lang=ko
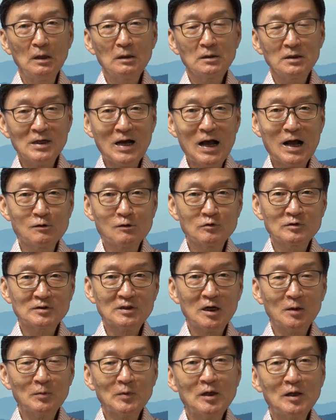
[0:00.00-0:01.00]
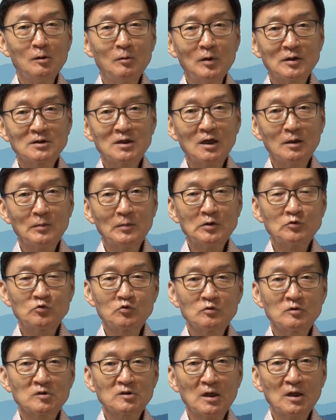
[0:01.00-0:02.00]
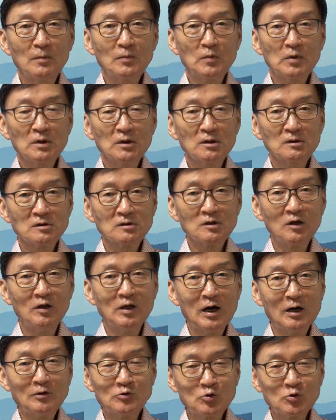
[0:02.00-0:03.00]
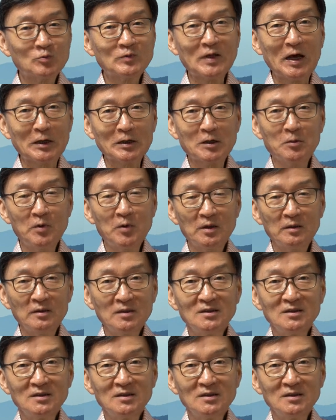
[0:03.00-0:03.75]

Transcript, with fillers: 이 한국 사람이 일본 사람이나 중국 사람들은 서양하고 조금 다른 게 뭐냐